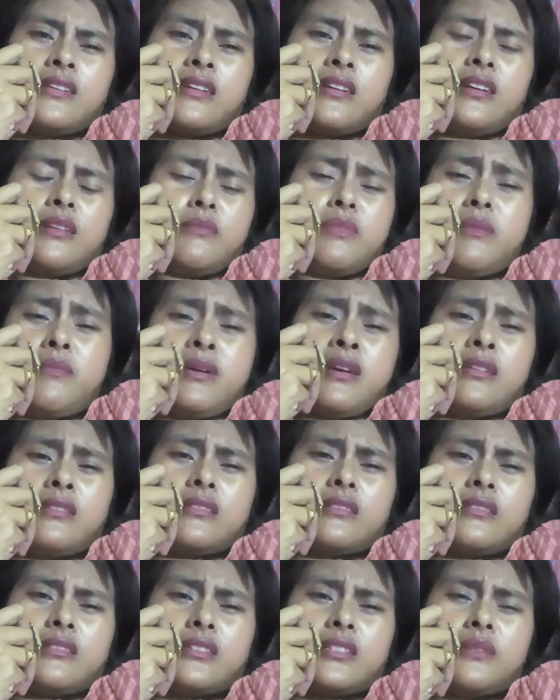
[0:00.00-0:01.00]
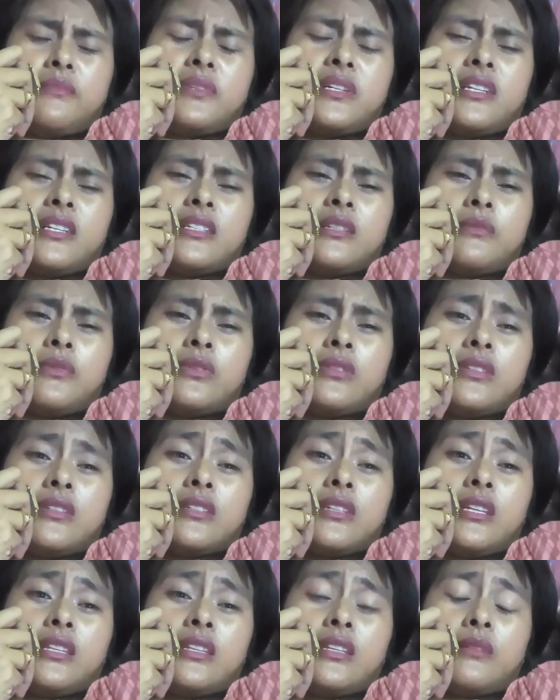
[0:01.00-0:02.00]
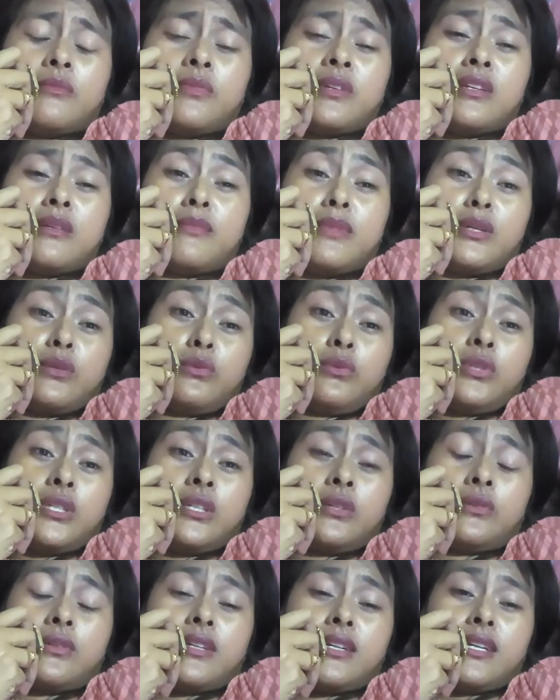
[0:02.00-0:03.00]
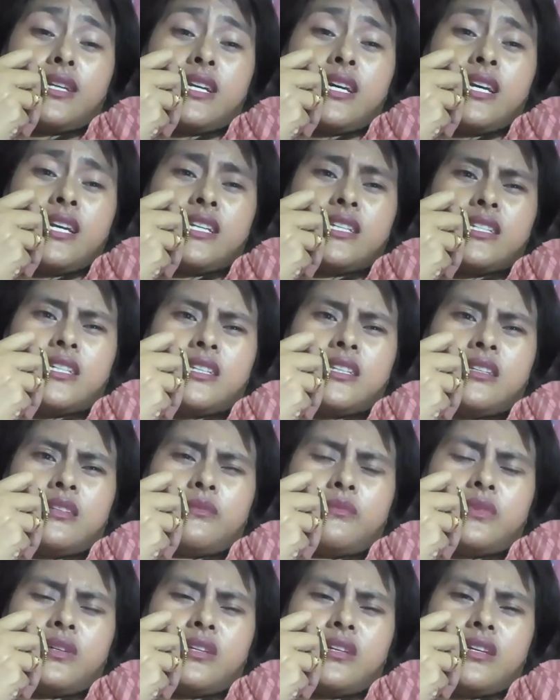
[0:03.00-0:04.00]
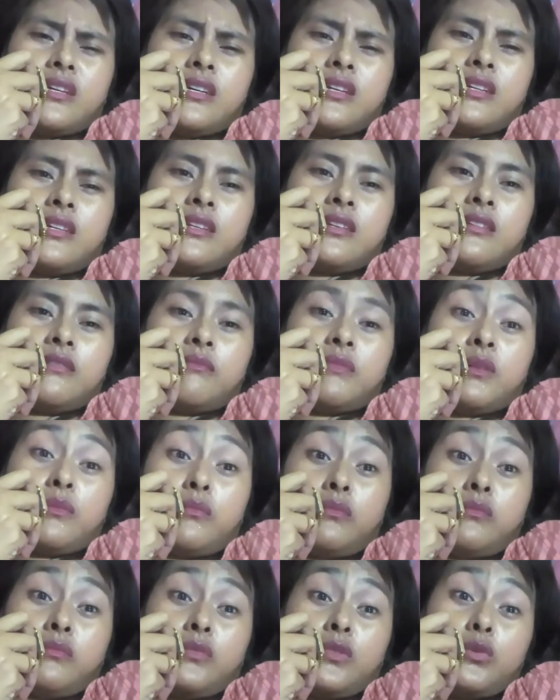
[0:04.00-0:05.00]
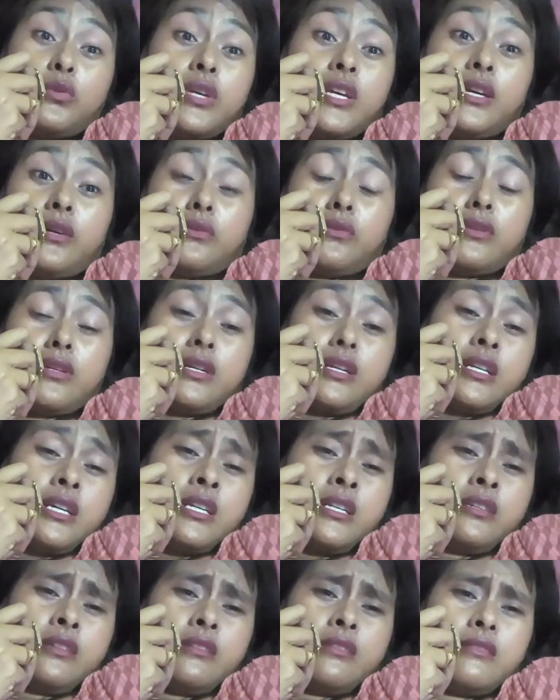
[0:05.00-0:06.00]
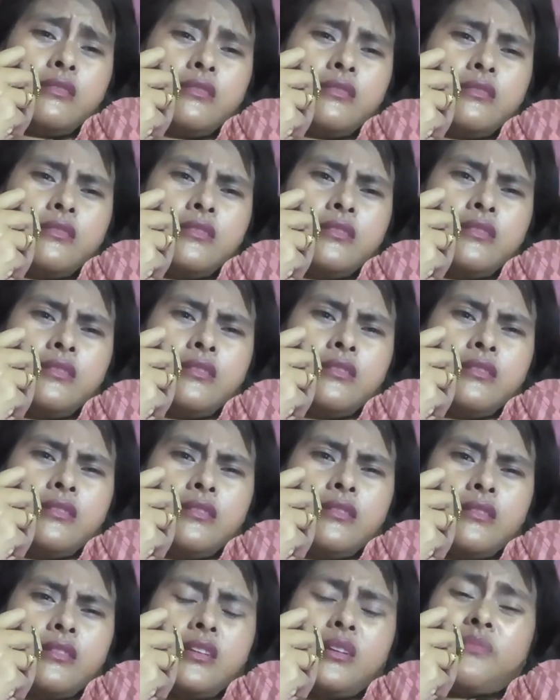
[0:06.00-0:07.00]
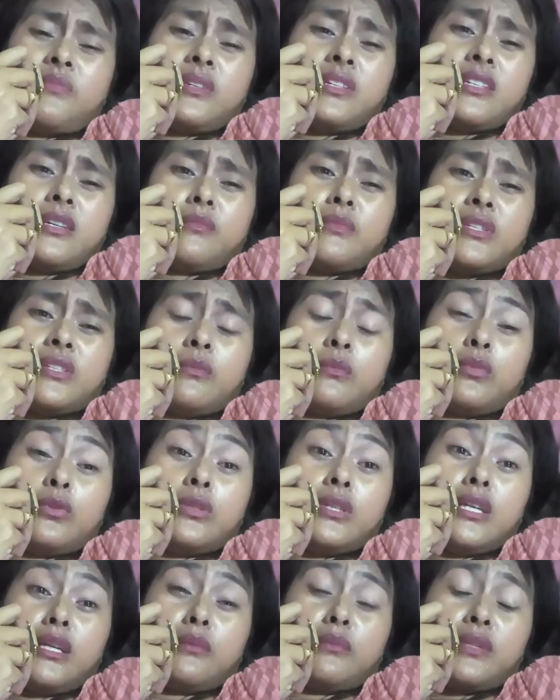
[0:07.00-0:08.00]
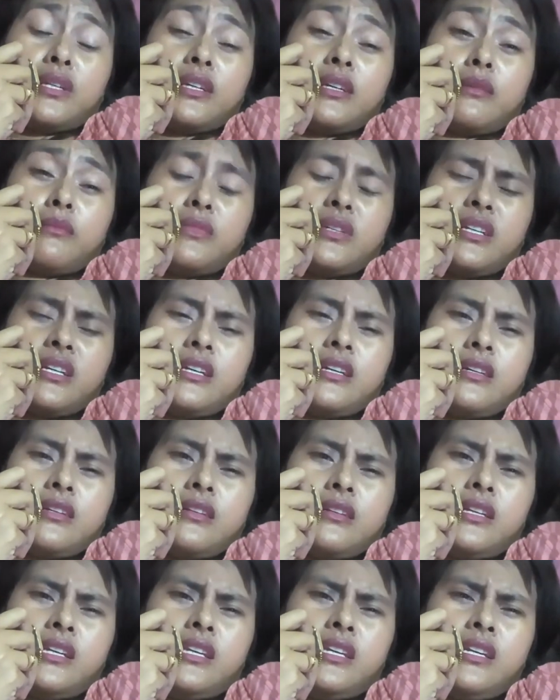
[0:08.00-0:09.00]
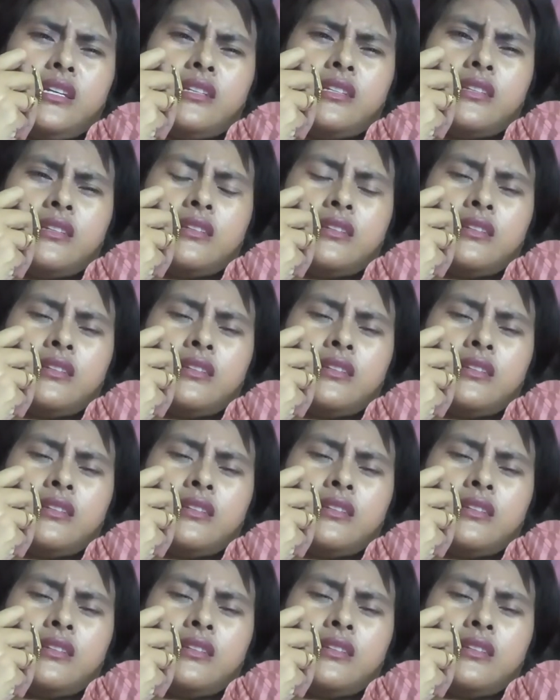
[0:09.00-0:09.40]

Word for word: Karena memang saya merasa bahwa saya tidak pernah mengusik orang lain, saya tidak pernah merugikan orang lain. Kenapa saya mesti pusingin mereka-mereka? Lagian,